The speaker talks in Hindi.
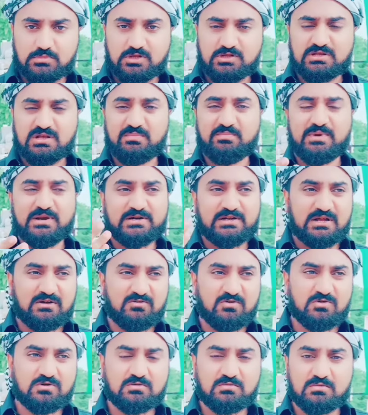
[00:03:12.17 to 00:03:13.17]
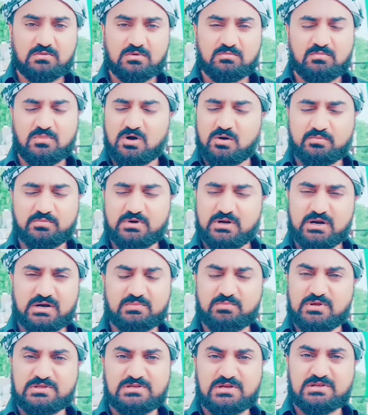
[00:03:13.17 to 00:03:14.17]
इसका बेटा वो माम
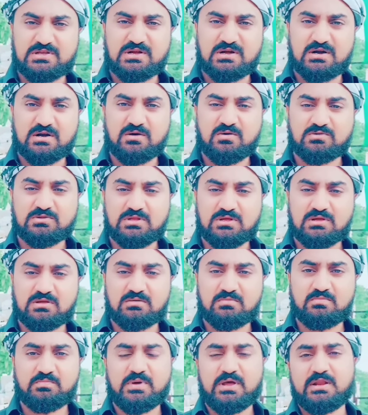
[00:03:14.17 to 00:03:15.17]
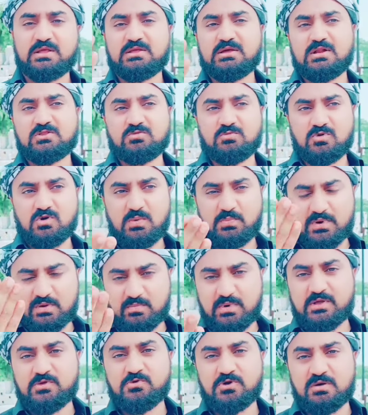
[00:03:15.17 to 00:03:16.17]
डैड बच्चा सा खड़ा होता है पहले यार तुम लोग अपने
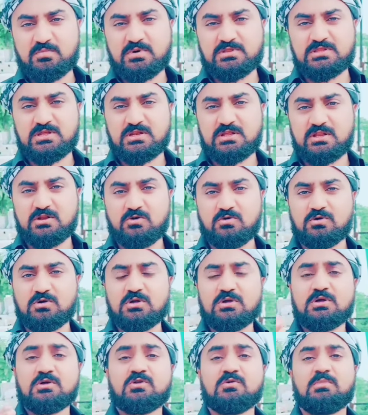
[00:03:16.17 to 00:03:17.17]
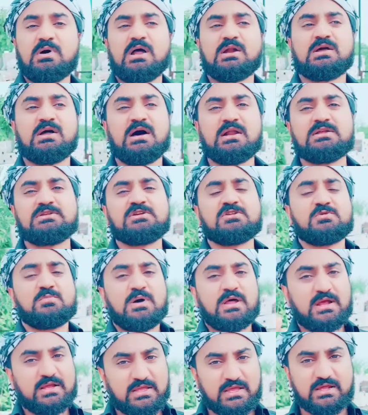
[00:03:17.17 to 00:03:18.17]
भाइयों के बदले ले लो नुमान खालिद से
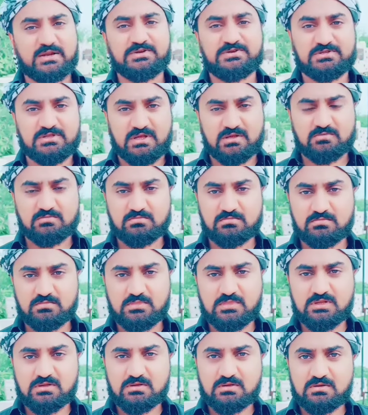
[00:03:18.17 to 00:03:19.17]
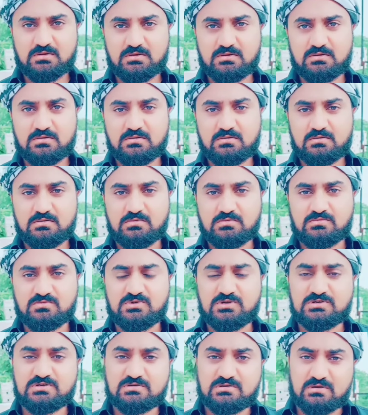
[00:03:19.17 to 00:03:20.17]
तुम्हारा क्या रिश्ता है
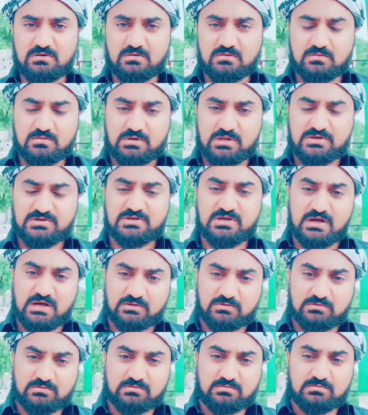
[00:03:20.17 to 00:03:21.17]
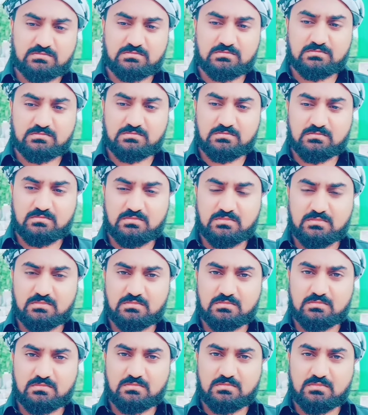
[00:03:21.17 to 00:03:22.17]
जिसके
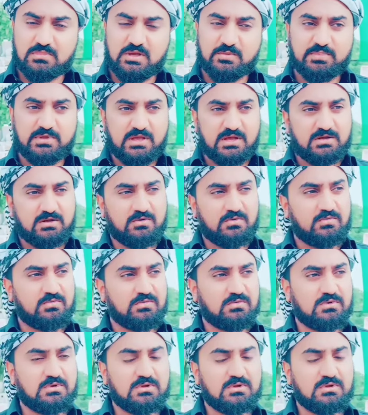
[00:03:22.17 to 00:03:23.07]
साथ मैं क्या कहूँ